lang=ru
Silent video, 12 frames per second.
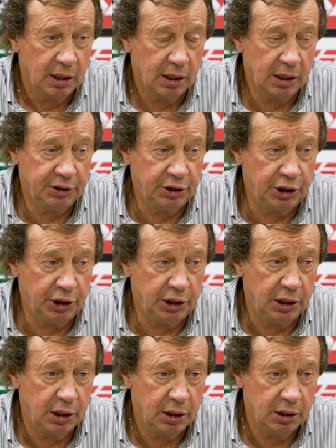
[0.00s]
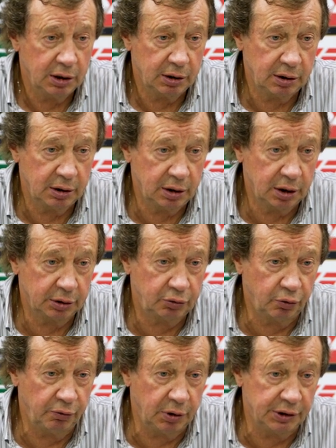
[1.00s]
Они э,
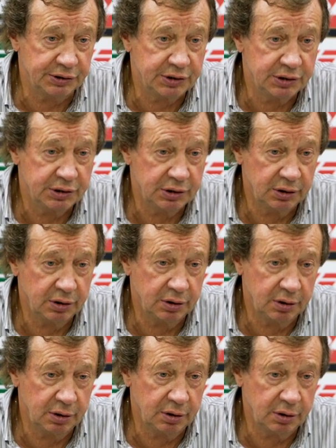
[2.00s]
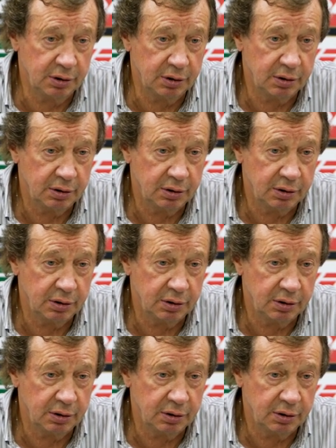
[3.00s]
готовились э,